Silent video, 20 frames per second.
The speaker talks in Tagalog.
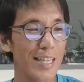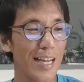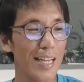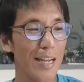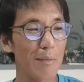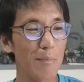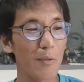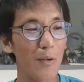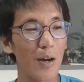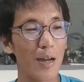
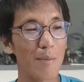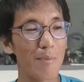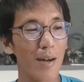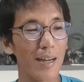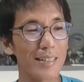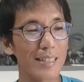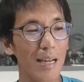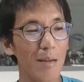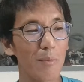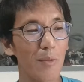Sana po ay
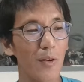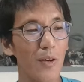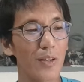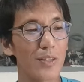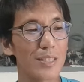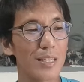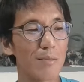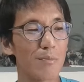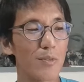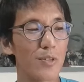makatakbo
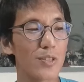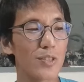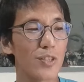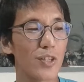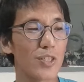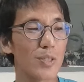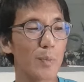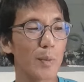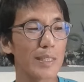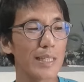kayo sa
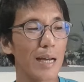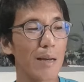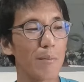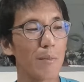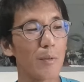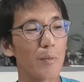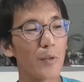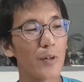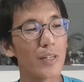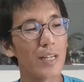Bustos.
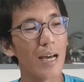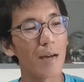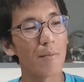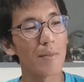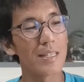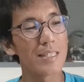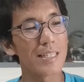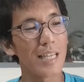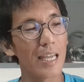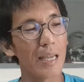Patakbo po
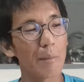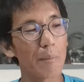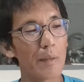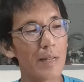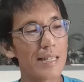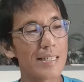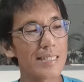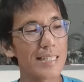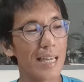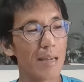namin sa
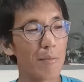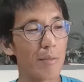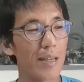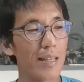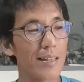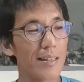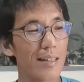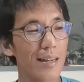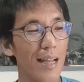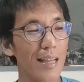April
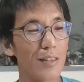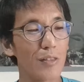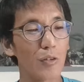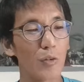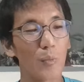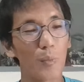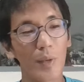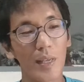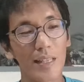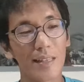7, Run
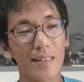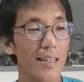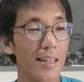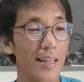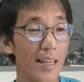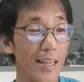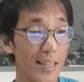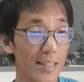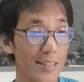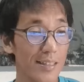to Feed.
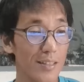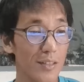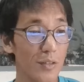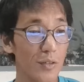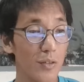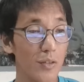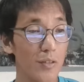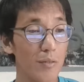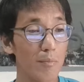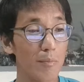8.
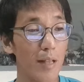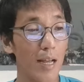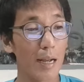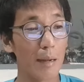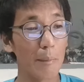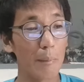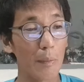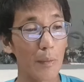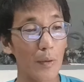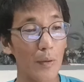Good
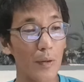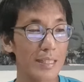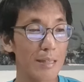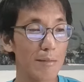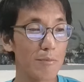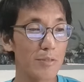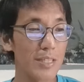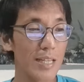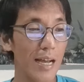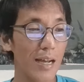vlog po.
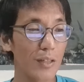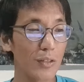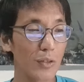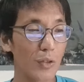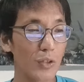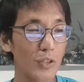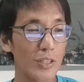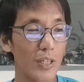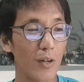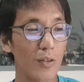Team
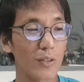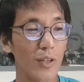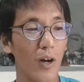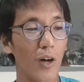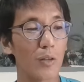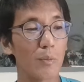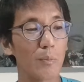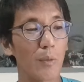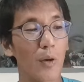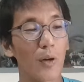Sakto, shout
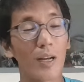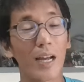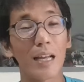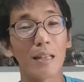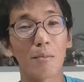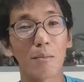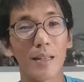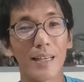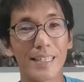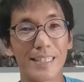out po.
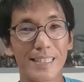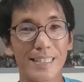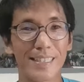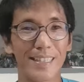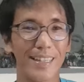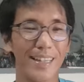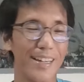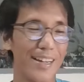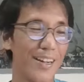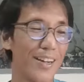God
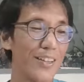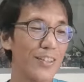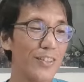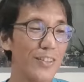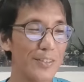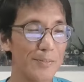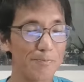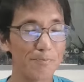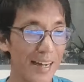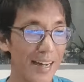bless.
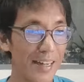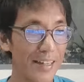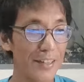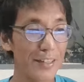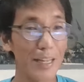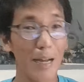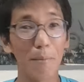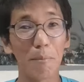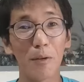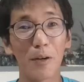Ayun.
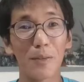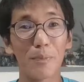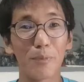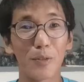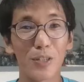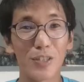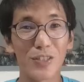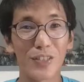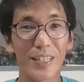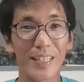Ayun ah, nga po,
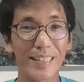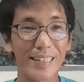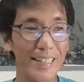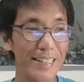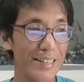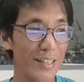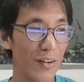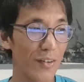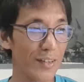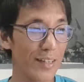
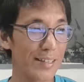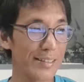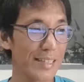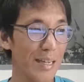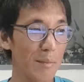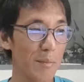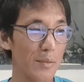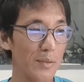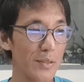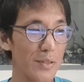unfortunately, hindi ako
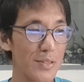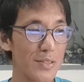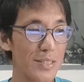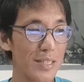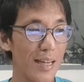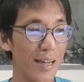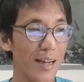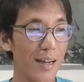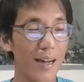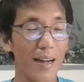nakatakbo dun
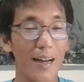sa